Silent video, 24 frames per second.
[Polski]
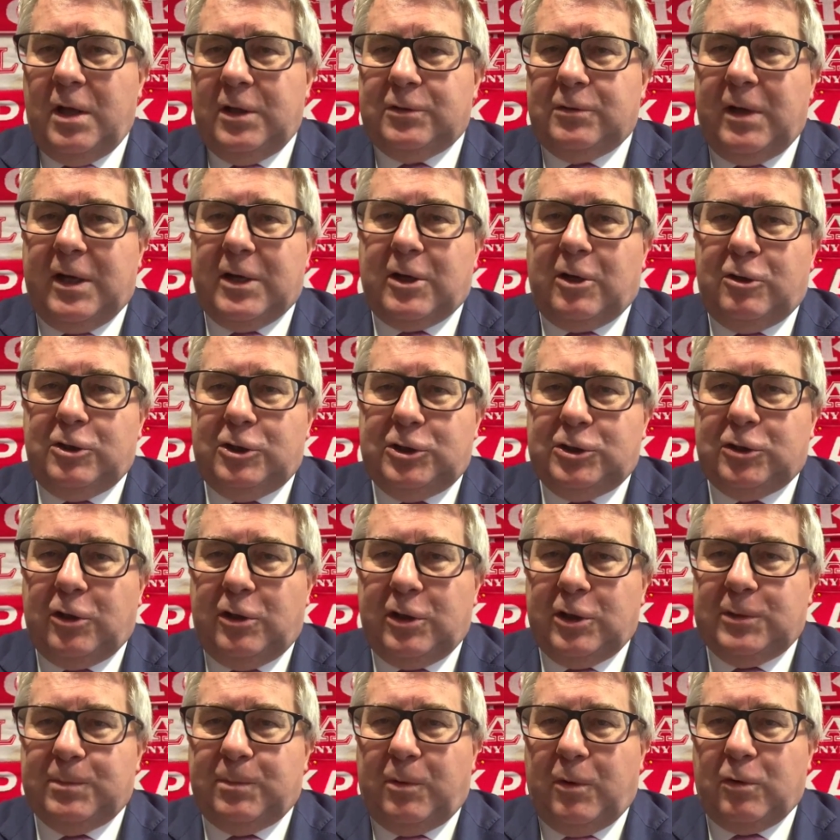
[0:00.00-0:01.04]
Zresztą jako
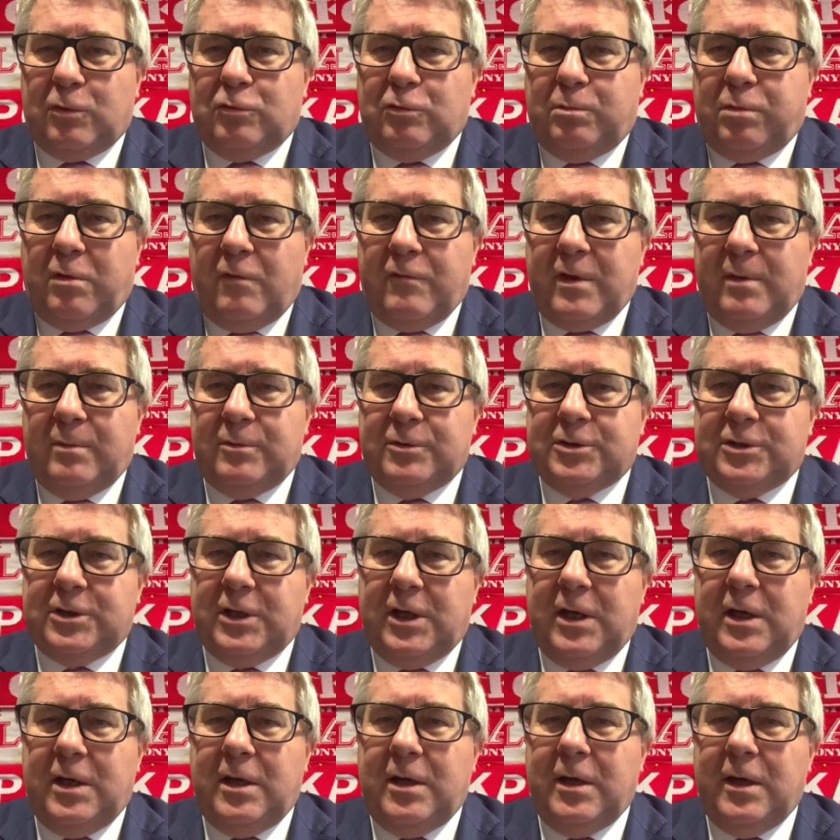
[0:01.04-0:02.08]
historyk sportu powiem,
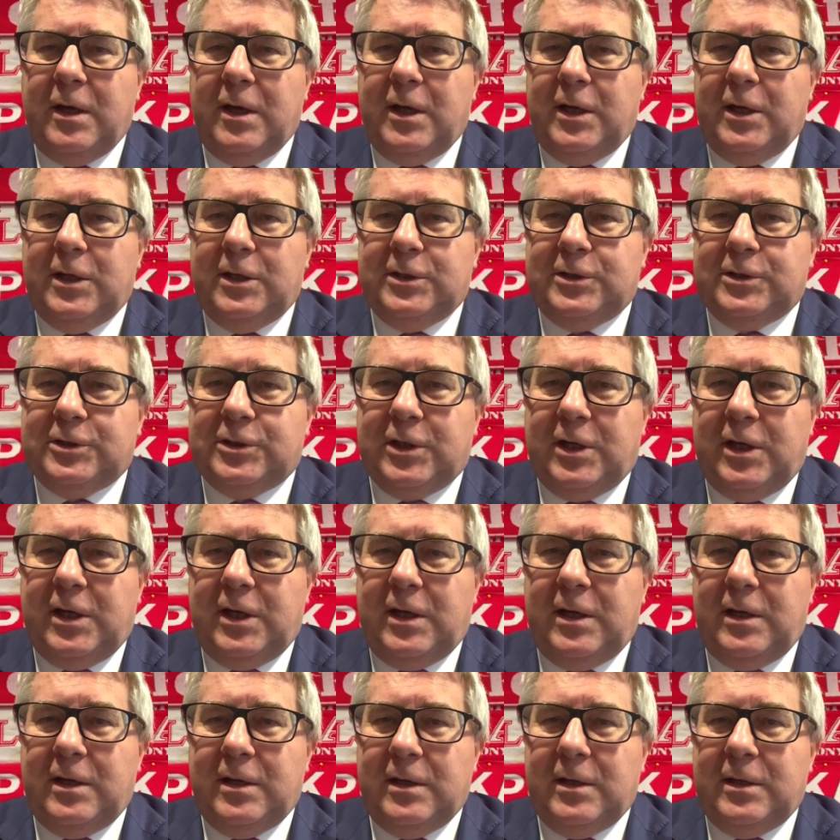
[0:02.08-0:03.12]
że,
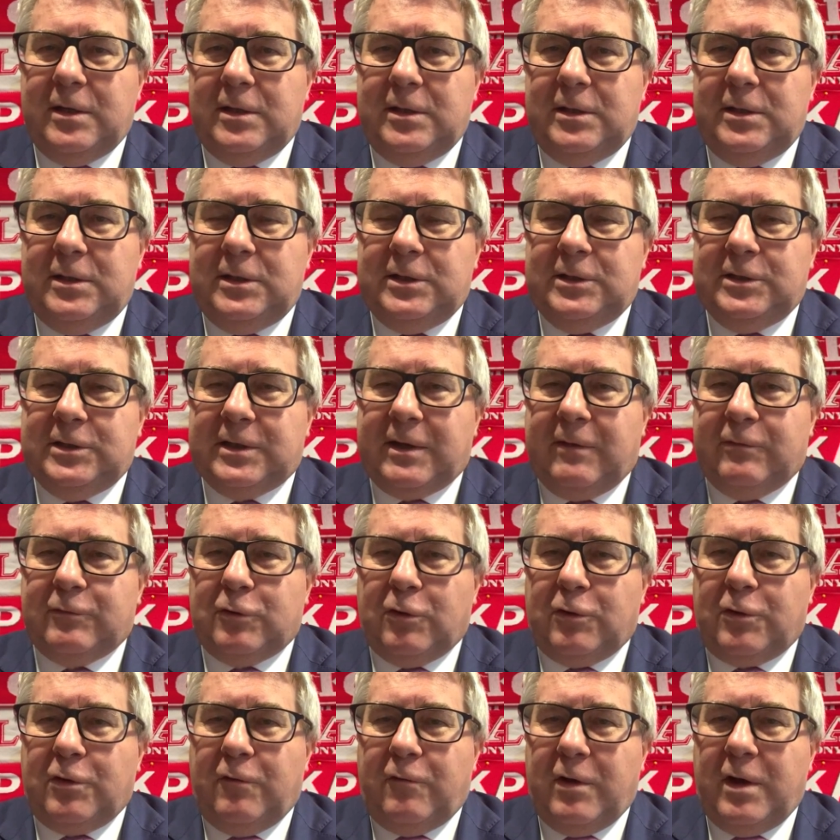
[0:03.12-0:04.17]
że igrzyska w
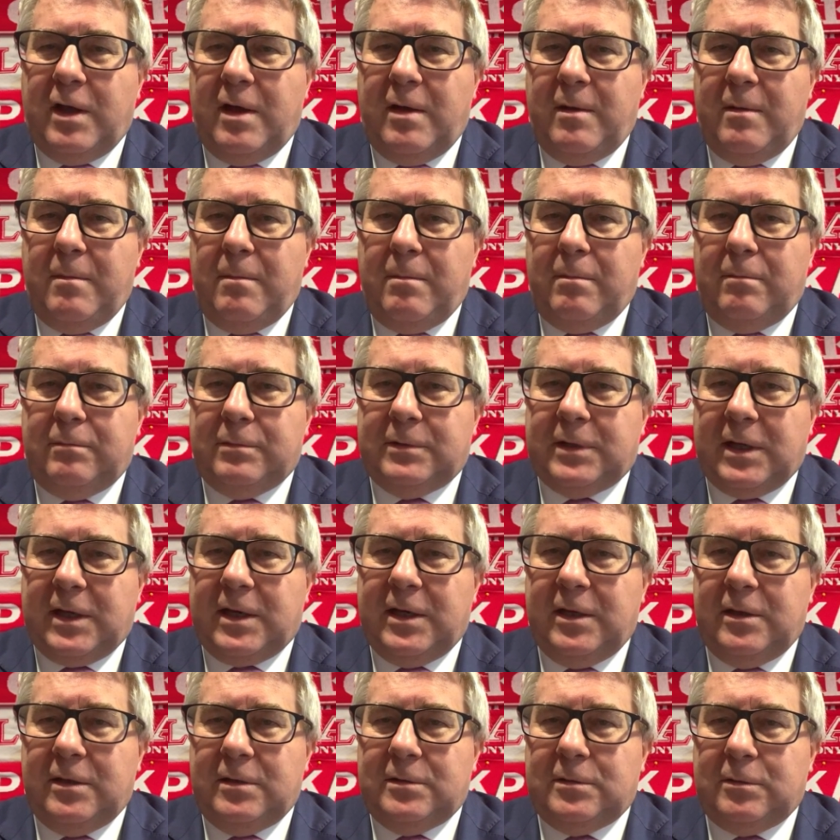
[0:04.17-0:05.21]
Tokio w ogóle
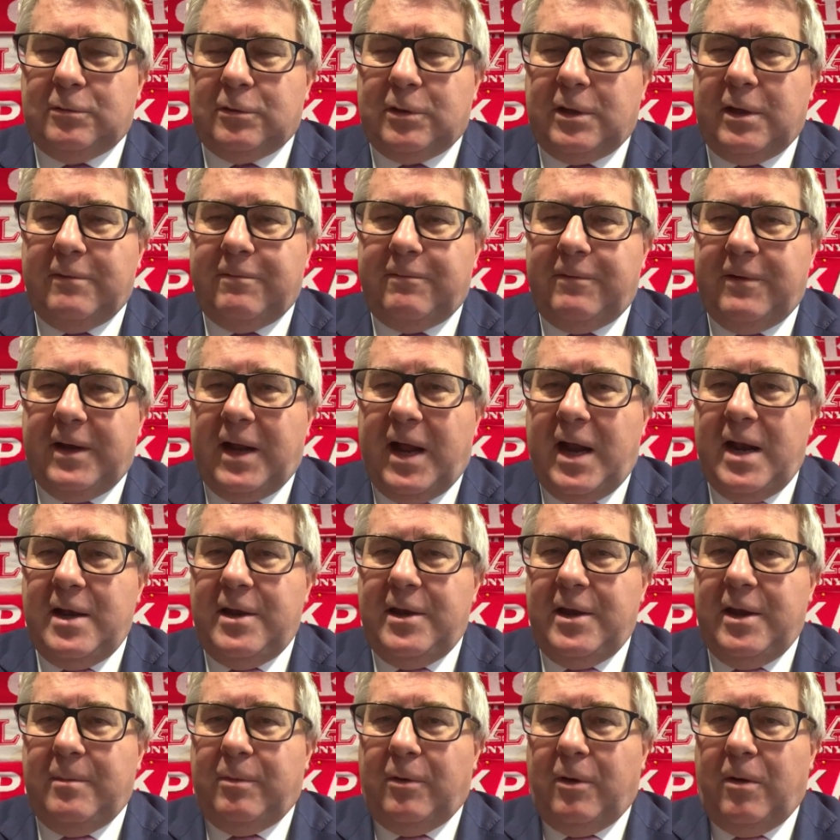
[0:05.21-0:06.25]
takie są trochę
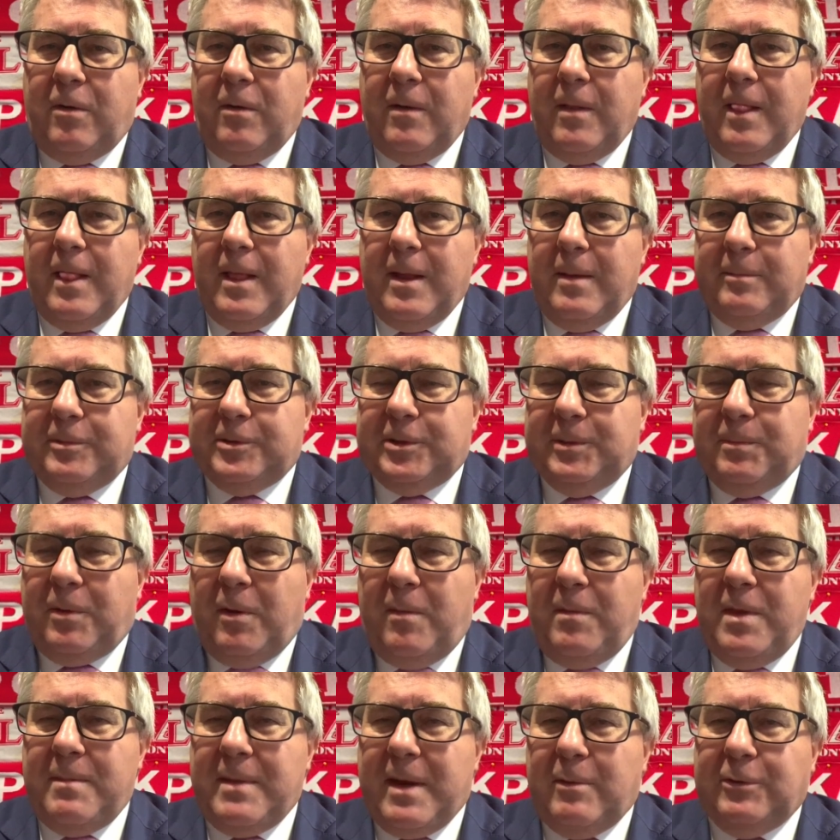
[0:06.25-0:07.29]
feralne, bo
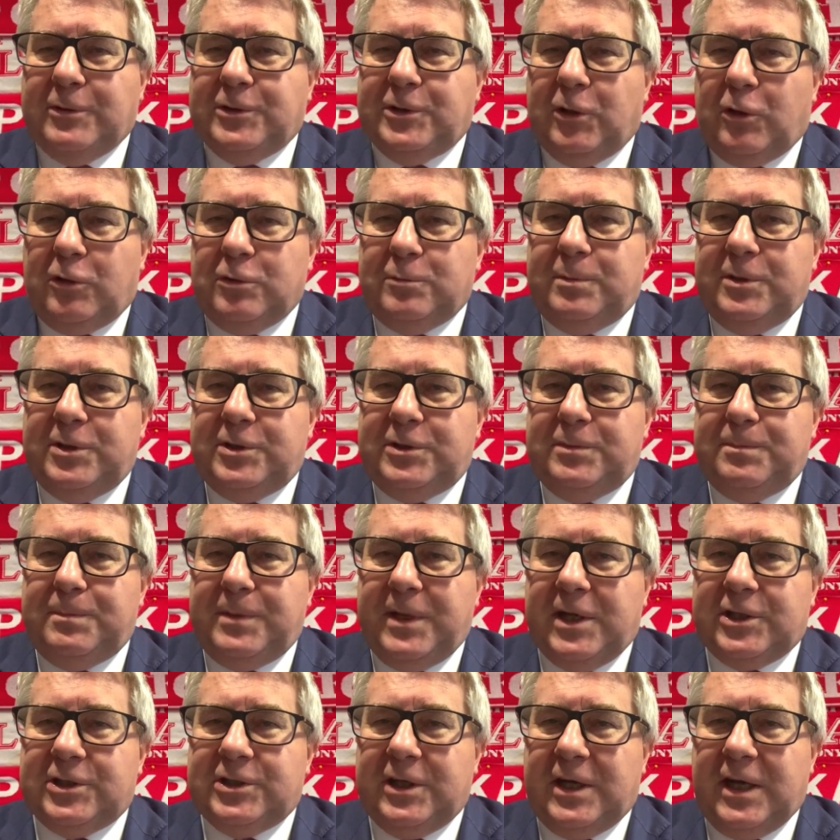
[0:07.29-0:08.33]
przypomnę, miały się odbyć
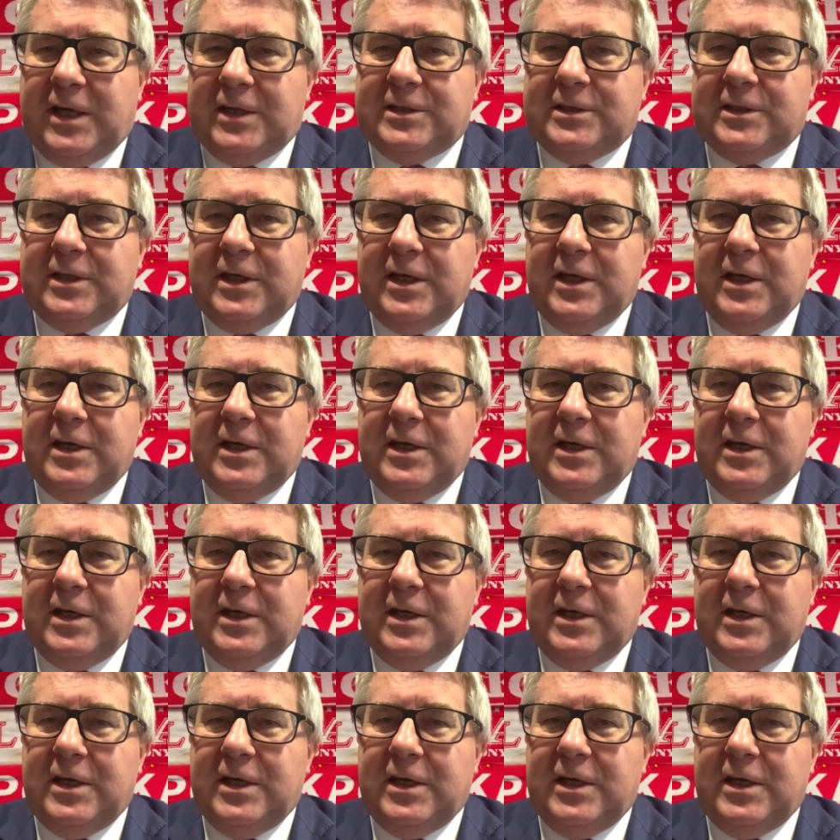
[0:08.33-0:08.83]
pierwszy raz